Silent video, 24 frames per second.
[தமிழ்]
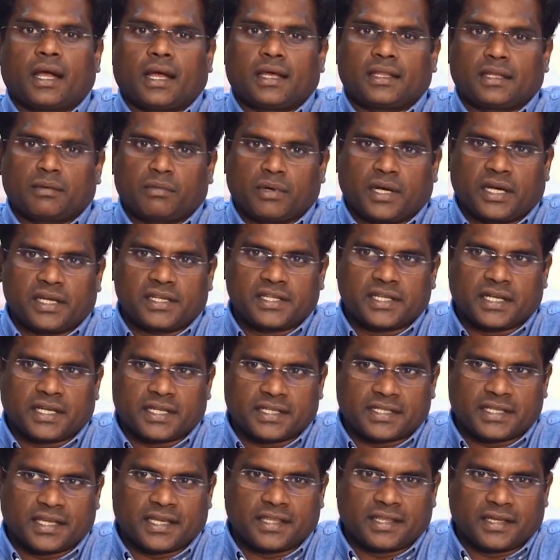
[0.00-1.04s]
அந்த
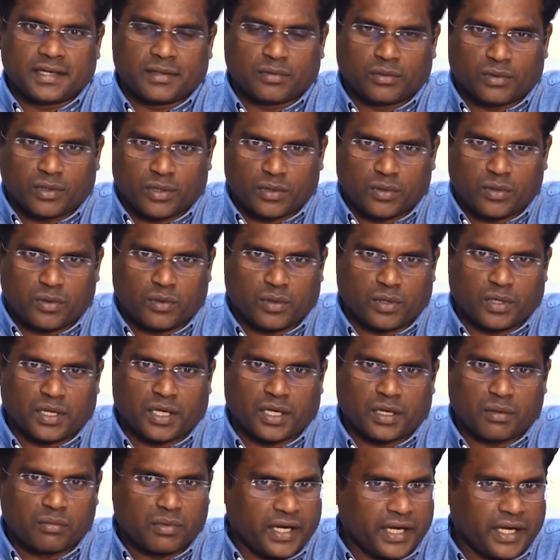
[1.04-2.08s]
மகிழ்ச்சியான செய்தியை உங்களுக்கு
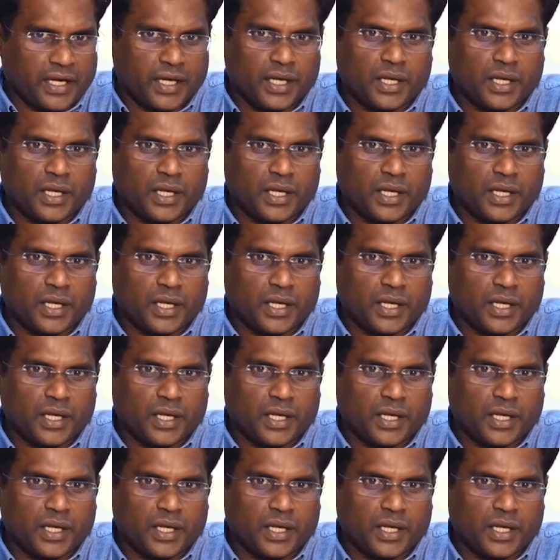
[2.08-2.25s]
கொடுக்குறதுக்கு முன்னாடி